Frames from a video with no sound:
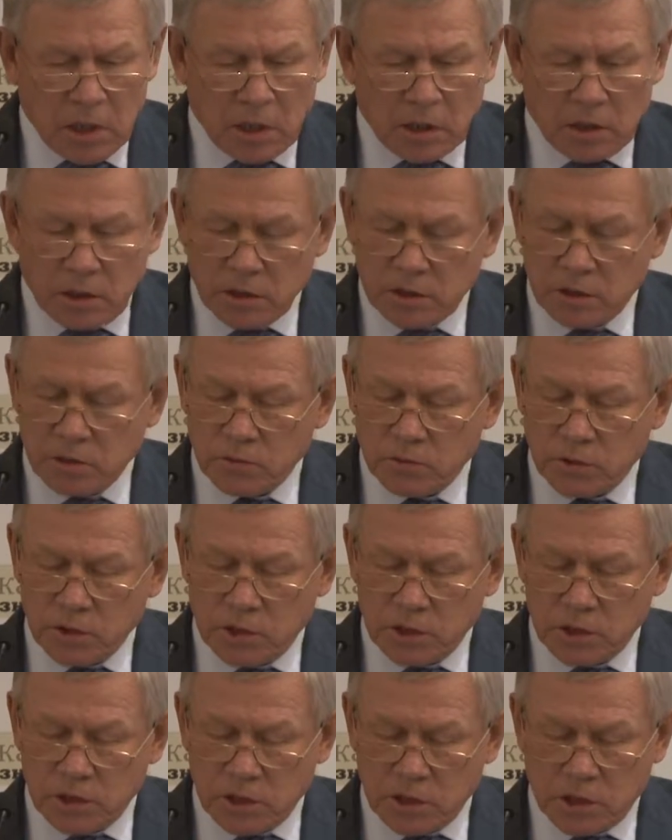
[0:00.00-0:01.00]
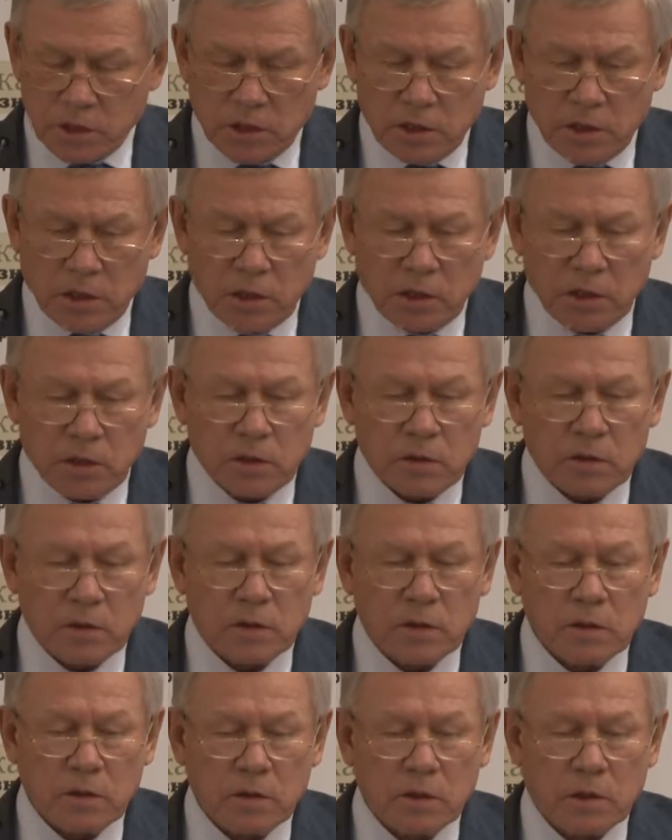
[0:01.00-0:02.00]
На сегодняшний день
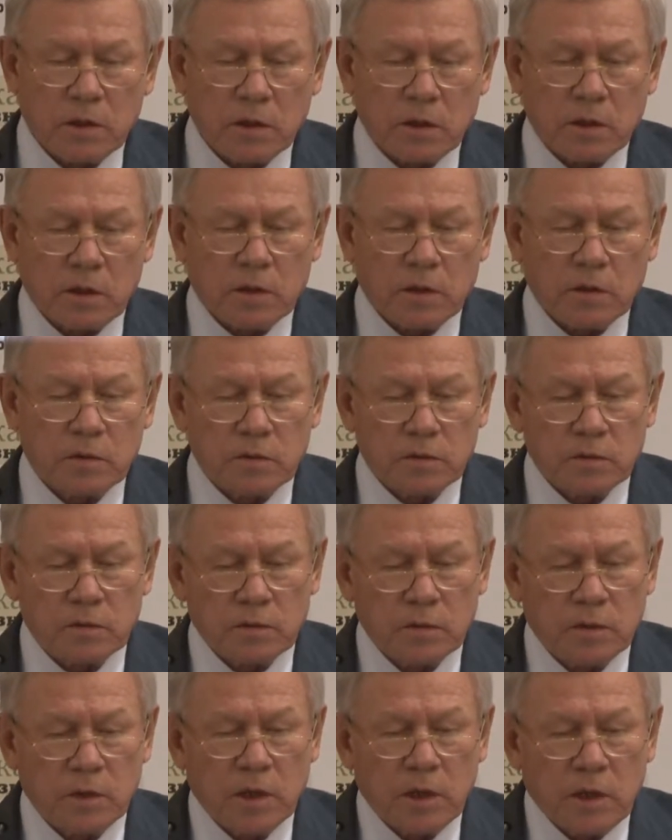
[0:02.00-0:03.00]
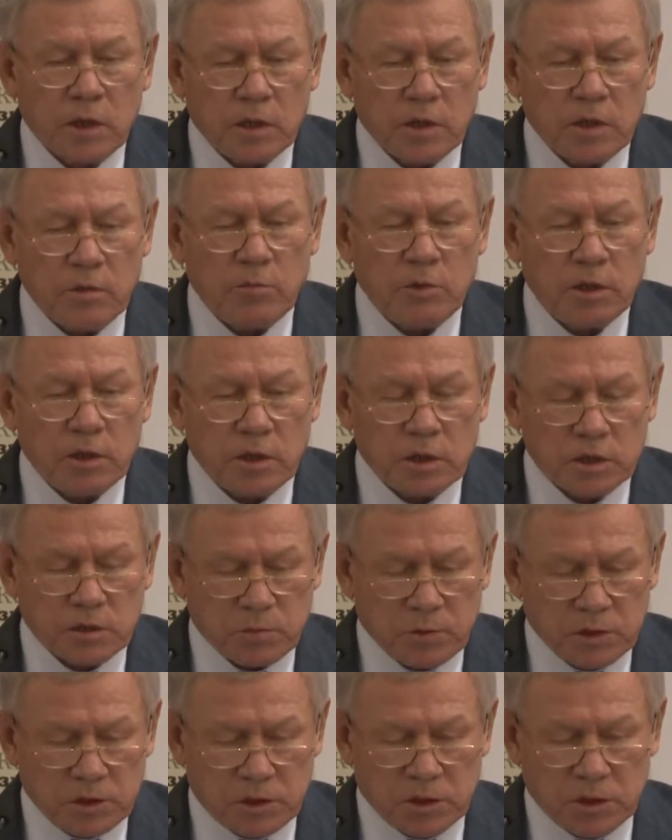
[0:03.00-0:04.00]
э, и министр
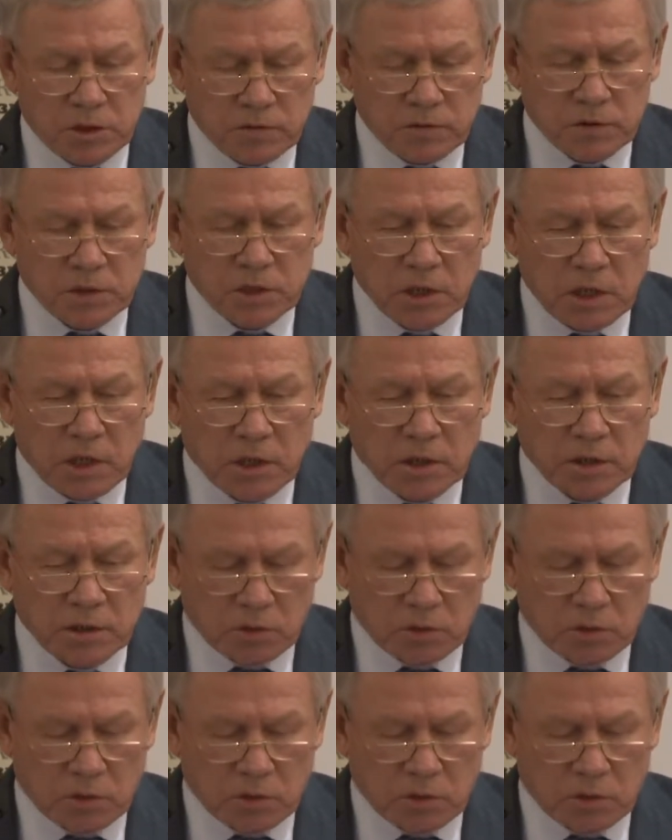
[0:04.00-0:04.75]
по чрезвычайных